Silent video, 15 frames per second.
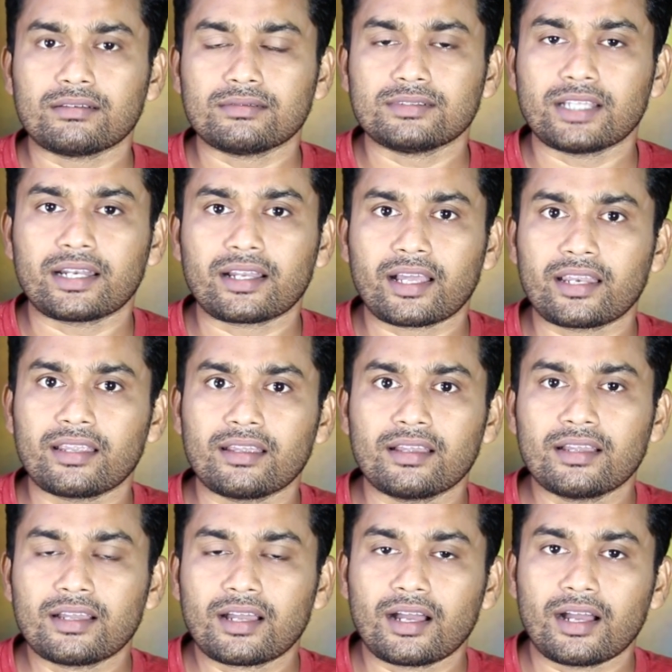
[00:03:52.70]
जानकारी
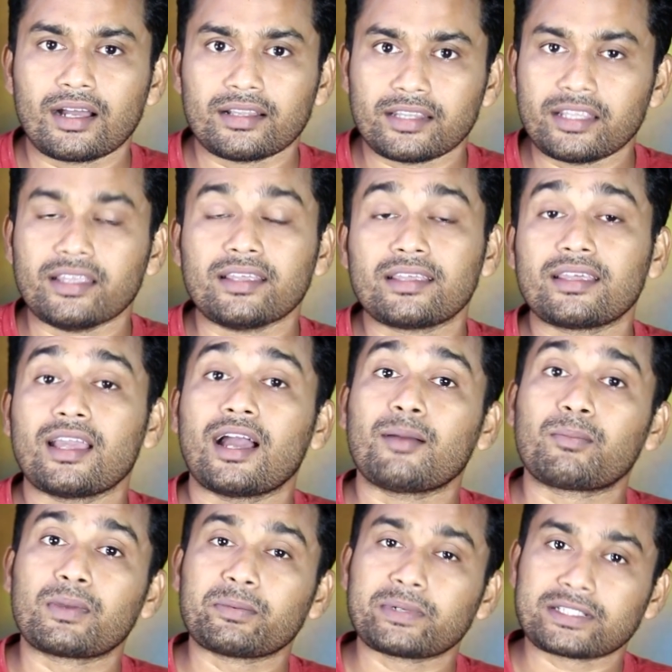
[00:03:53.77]
दी कि
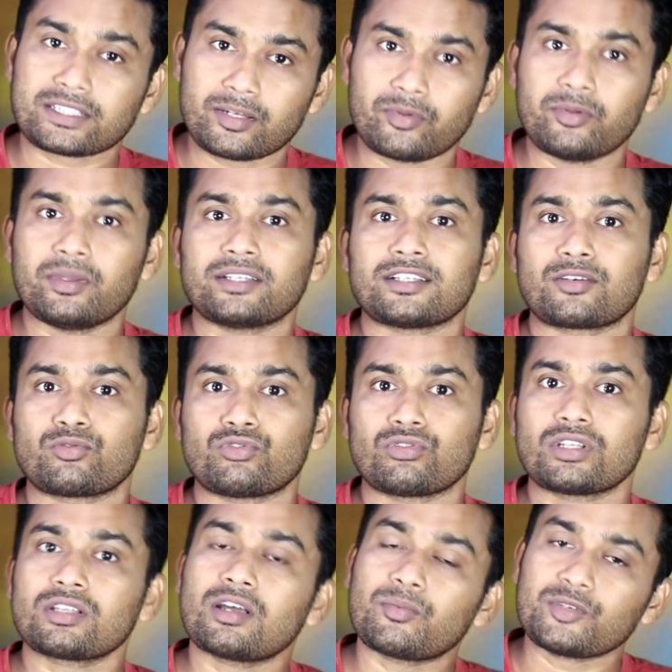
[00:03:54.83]
आपके पास कभी भी ऐसा कुछ
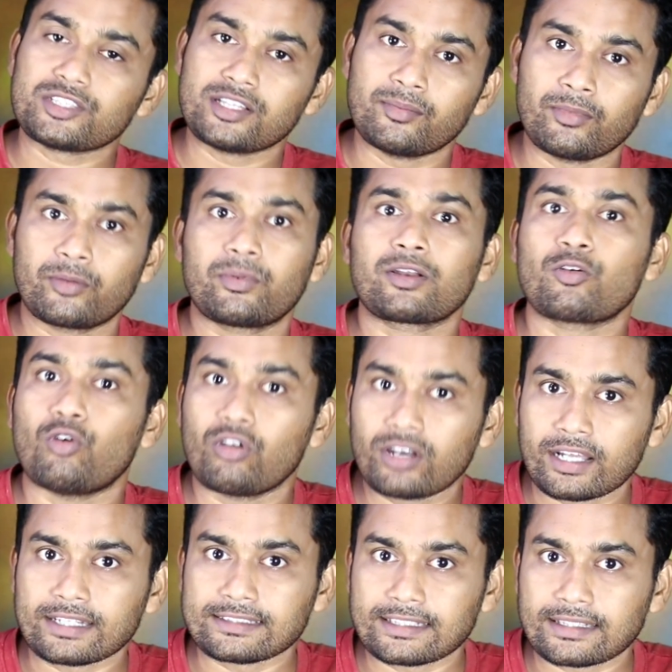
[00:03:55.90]
होता है तो आप इस नंबर पर कॉल
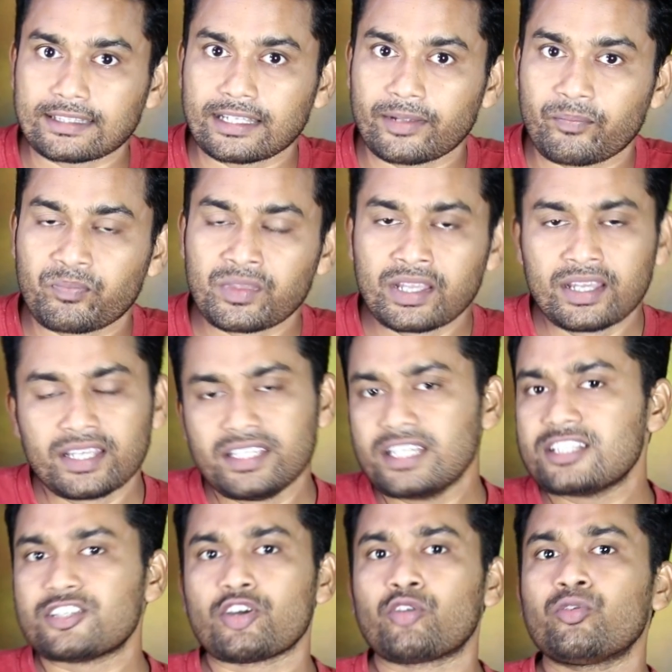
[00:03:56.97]
कर सकते हैं ये
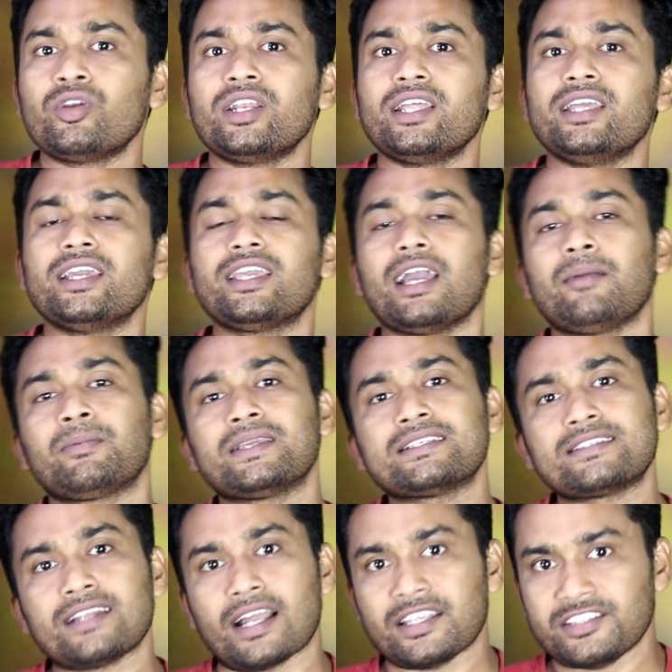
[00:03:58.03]
ज़रूरी नहीं है कि आप
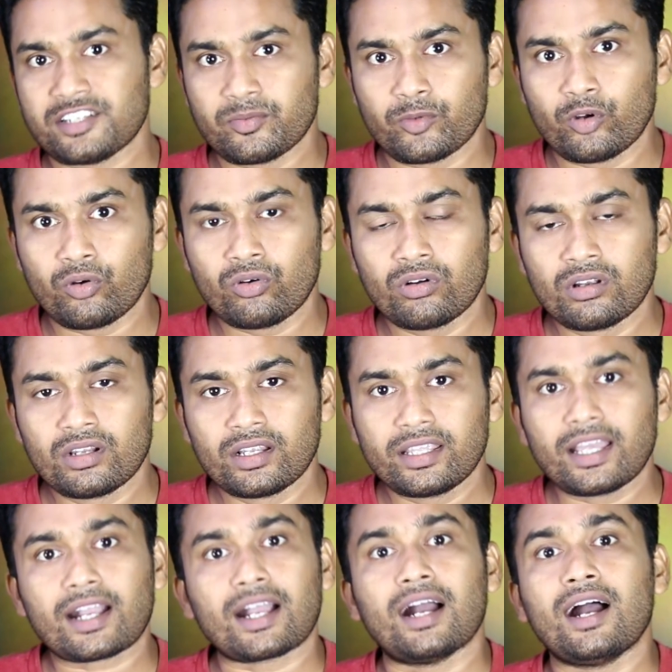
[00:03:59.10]
किस राज्य में हो
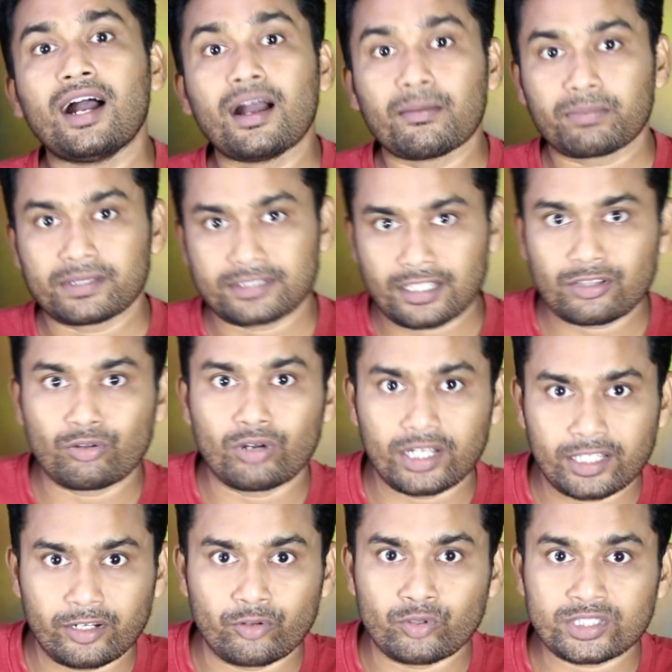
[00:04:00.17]
या कहाँ आपके साथ
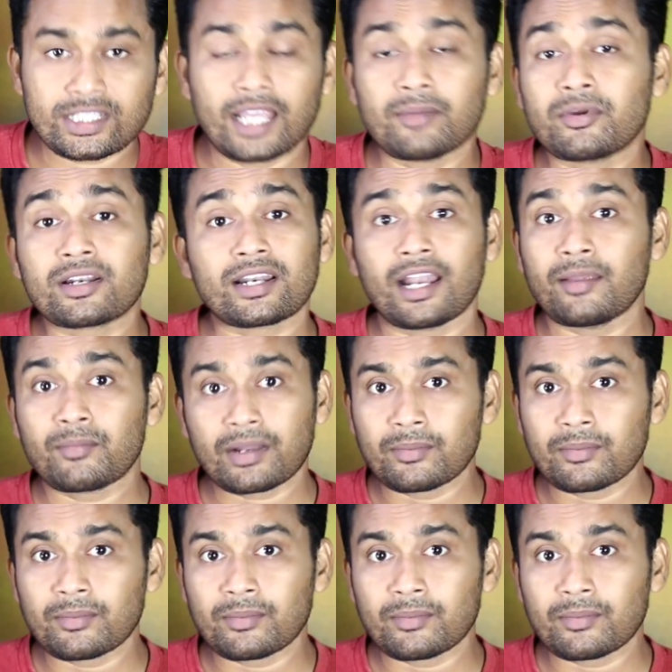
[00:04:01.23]
धोखाधड़ी हुई साइबर क्राइम